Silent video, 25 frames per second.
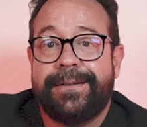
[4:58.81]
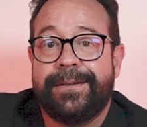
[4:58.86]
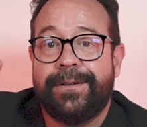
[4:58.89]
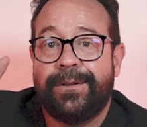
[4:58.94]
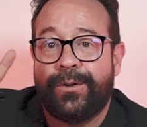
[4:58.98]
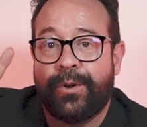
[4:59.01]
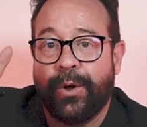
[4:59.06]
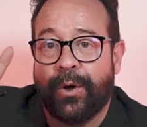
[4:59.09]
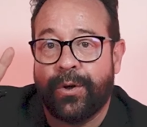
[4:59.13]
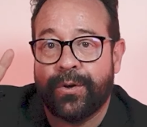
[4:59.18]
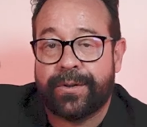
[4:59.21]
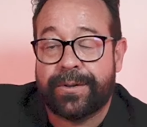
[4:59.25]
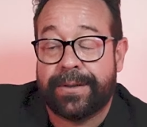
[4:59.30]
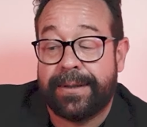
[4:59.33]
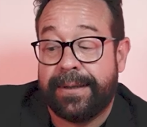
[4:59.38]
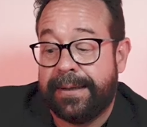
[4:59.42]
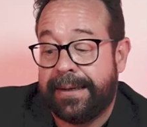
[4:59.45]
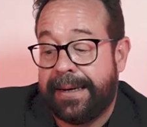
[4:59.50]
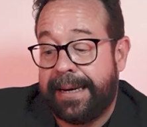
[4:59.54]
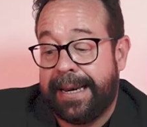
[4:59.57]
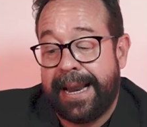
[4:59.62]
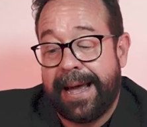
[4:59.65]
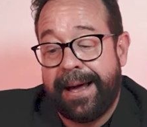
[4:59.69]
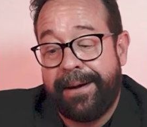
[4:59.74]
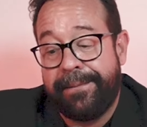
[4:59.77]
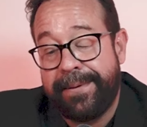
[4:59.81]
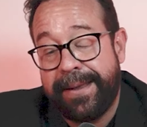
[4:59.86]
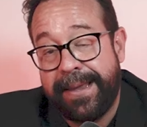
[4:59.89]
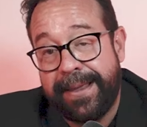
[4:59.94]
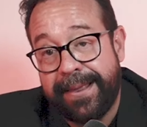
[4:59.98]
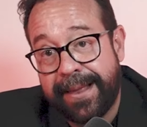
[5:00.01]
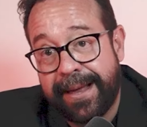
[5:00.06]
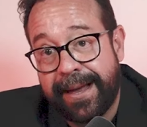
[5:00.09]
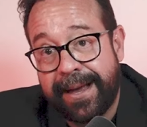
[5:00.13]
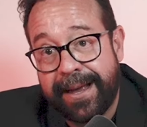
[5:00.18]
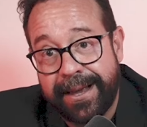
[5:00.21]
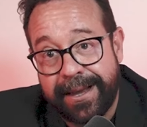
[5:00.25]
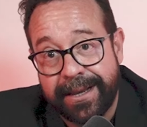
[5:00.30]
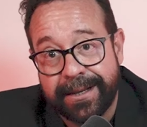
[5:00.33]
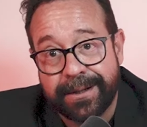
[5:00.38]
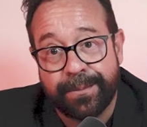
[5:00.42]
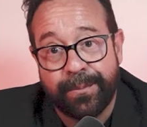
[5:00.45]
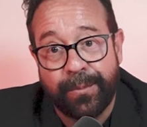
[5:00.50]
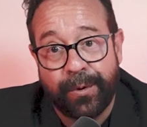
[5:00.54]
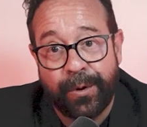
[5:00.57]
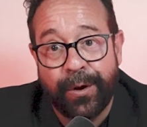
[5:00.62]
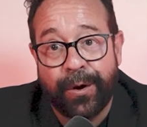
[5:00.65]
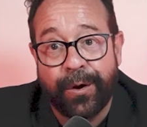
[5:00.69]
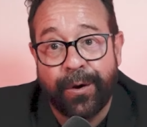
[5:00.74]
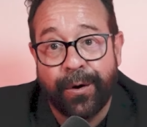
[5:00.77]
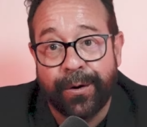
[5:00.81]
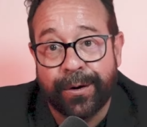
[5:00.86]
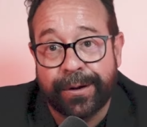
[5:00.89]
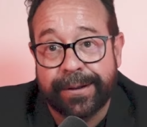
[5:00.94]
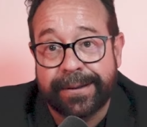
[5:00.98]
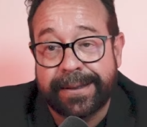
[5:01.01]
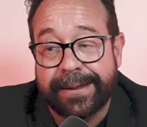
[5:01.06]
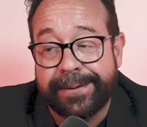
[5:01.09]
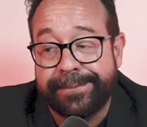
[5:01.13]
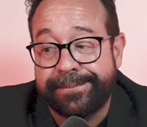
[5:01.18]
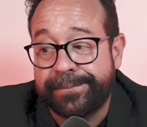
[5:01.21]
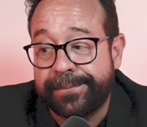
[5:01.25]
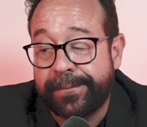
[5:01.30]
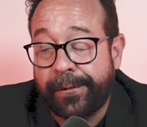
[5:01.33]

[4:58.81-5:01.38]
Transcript: Dos, la vida es muy corta.